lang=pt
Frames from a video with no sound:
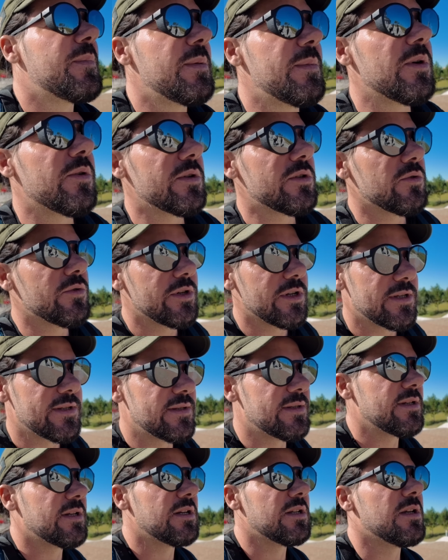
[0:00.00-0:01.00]
A primeira coisa que eu queria
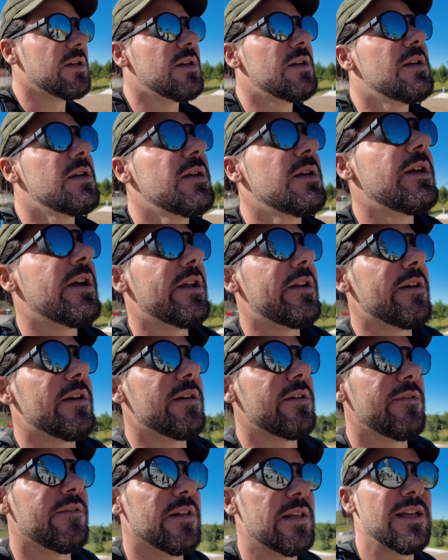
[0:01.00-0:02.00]
dizer
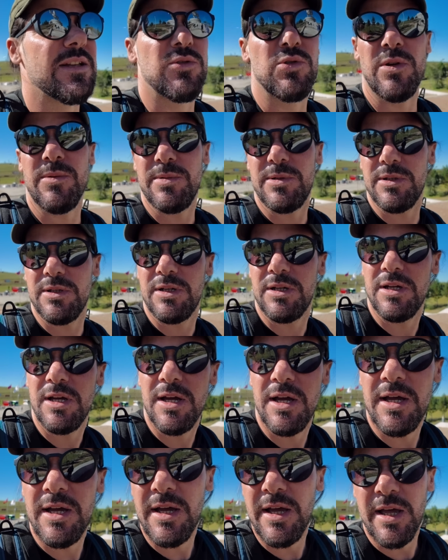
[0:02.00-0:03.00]
era falar sobre
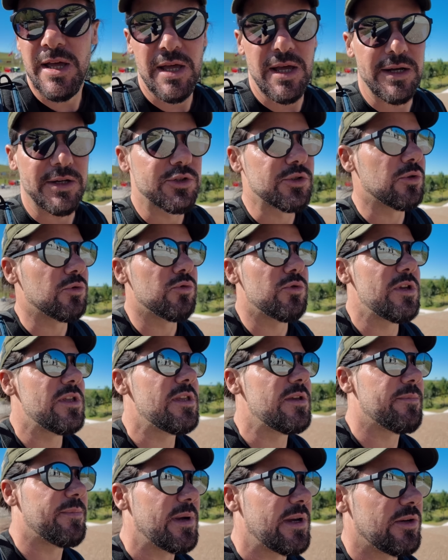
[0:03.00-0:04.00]
a questão do
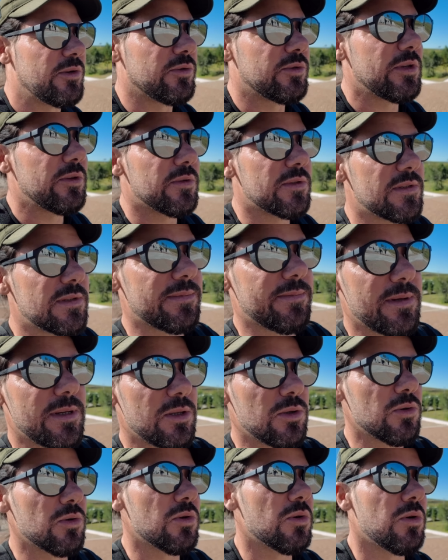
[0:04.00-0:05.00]
Quinto Império. Eu tenho
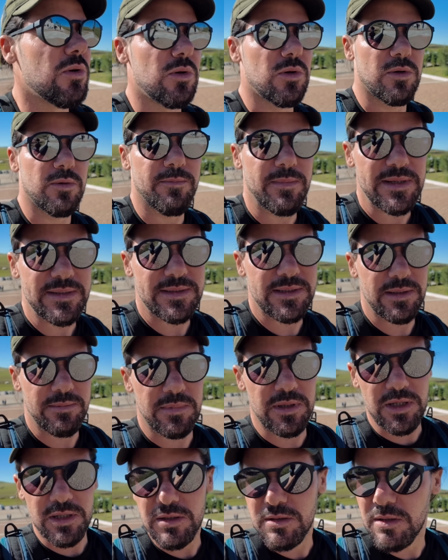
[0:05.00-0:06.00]
recebido
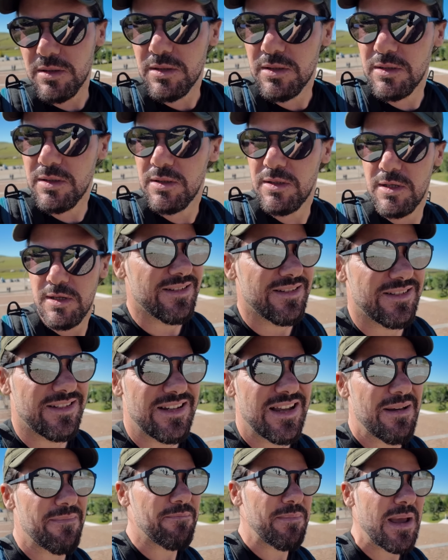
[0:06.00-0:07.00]
basicamente
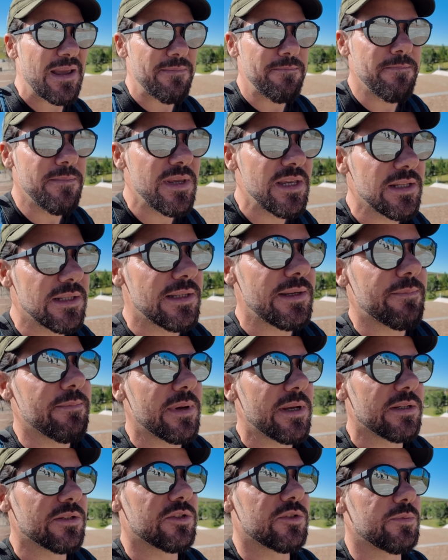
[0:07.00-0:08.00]
já para aí mil
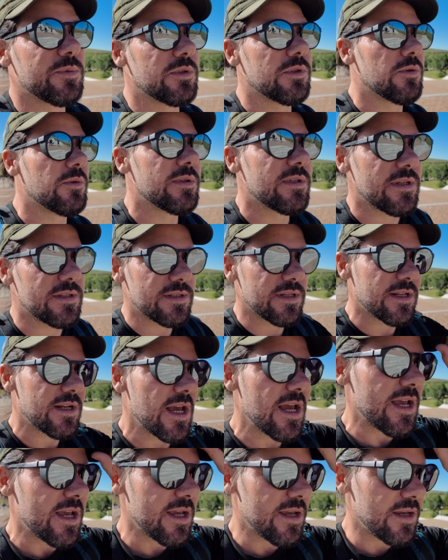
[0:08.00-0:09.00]
e-mails de pessoas a dizer
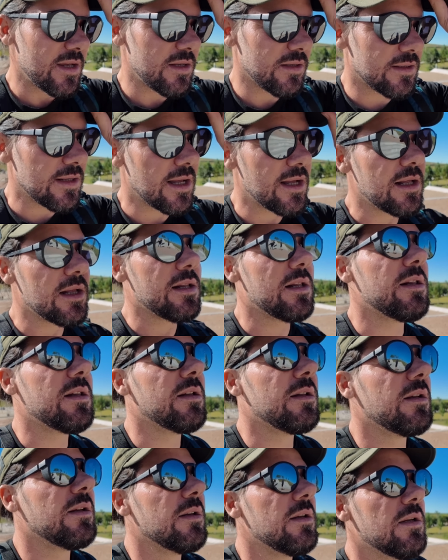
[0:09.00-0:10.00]
ai e tal,
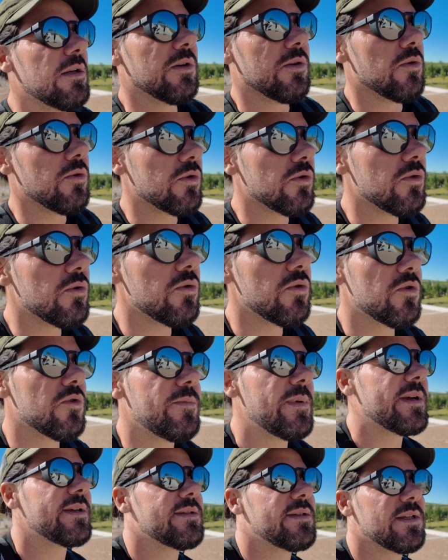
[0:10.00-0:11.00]
guru,
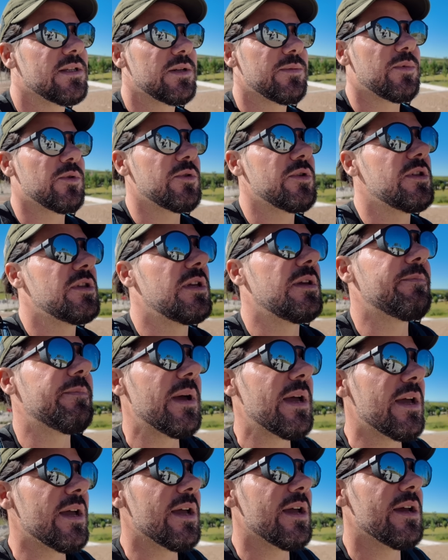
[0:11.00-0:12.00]
como é que se entra para o Quinto
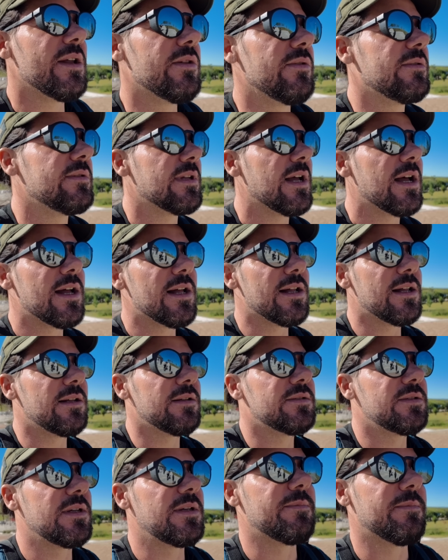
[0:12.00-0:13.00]
Império e
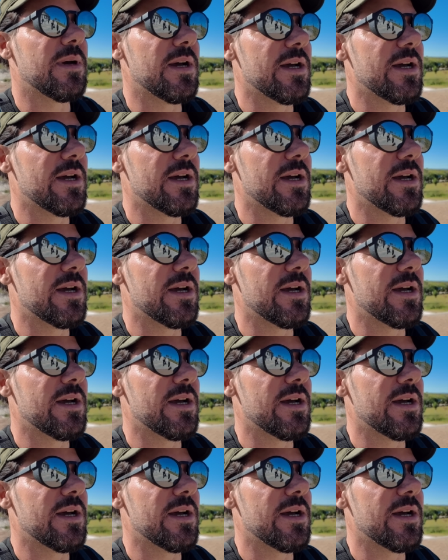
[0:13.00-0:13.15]
tal, sei que